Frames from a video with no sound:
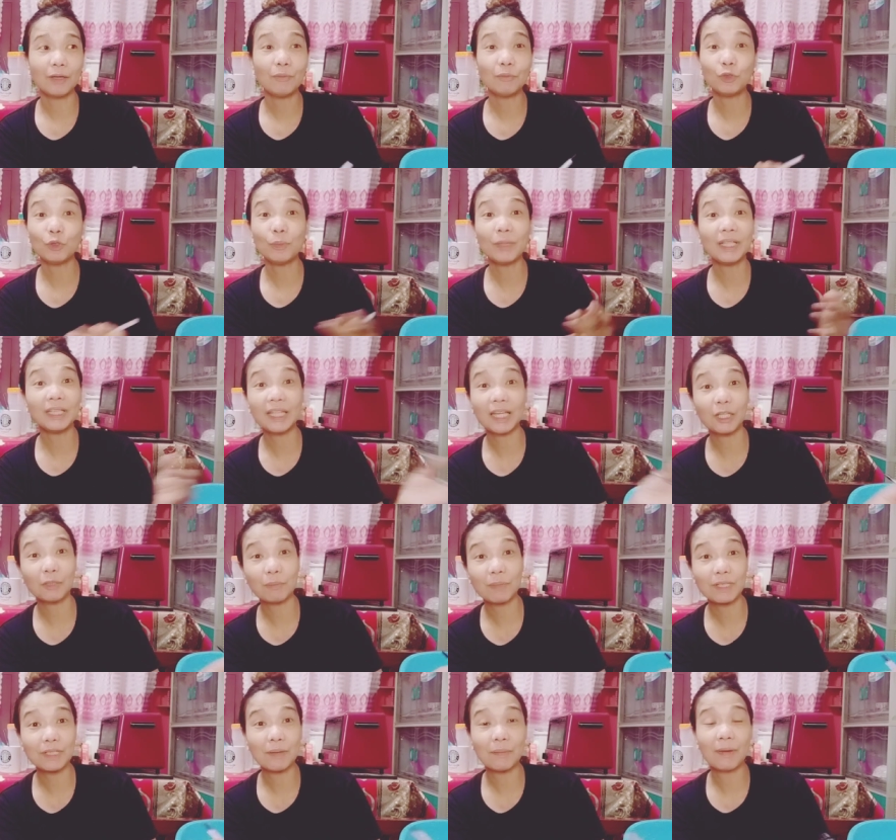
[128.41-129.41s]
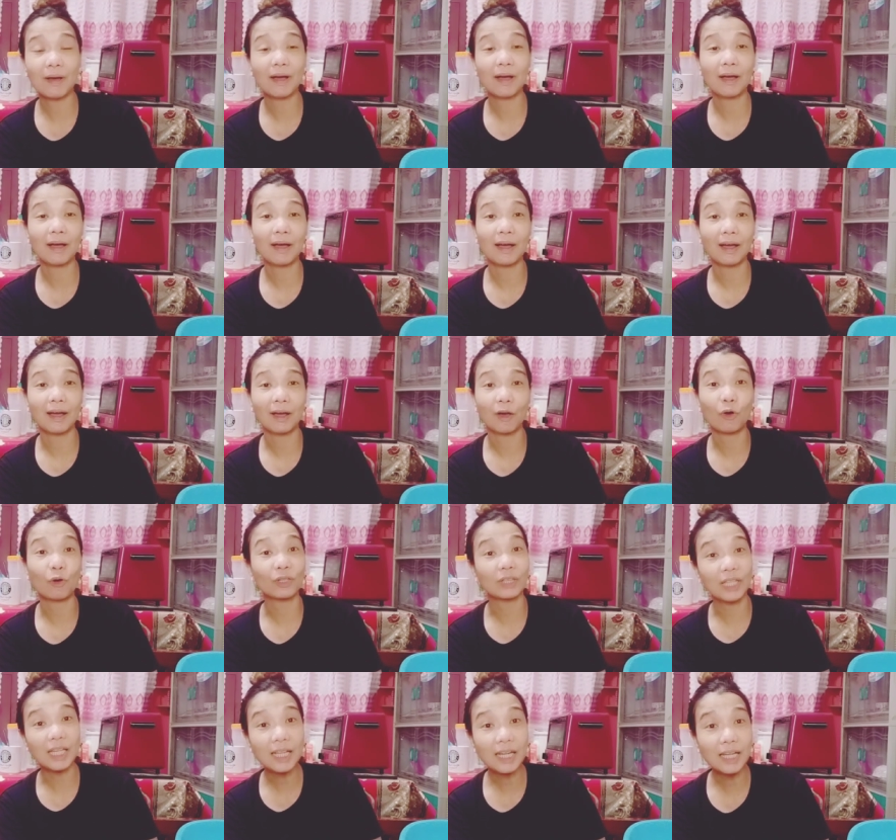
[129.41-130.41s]
yung dumidikit ba sa mga
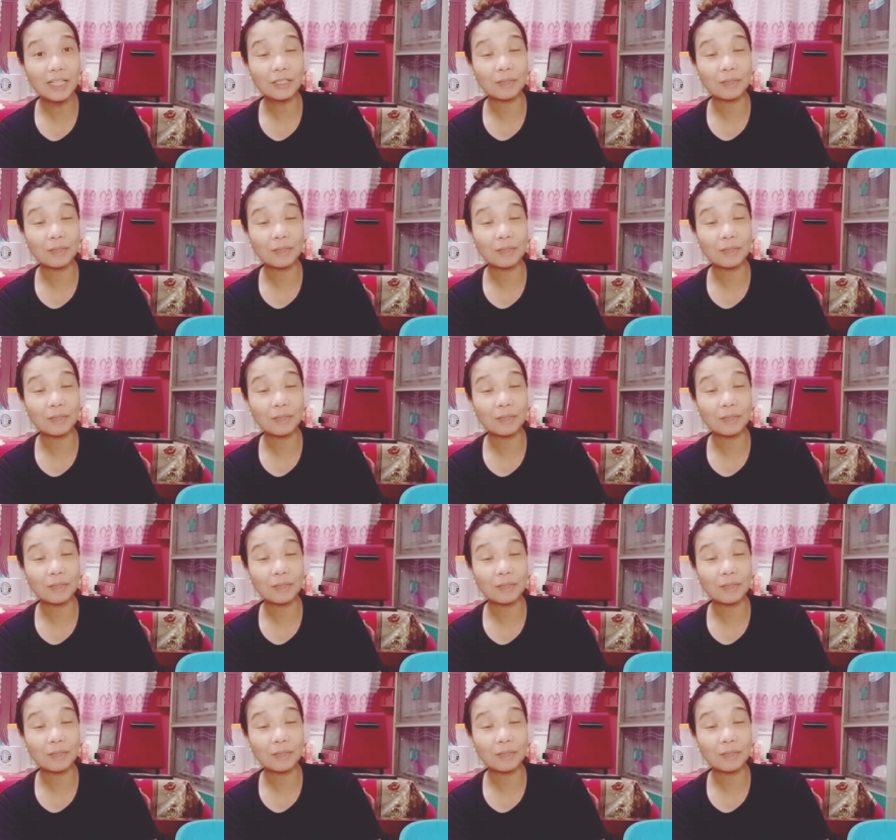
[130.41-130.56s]
kortina,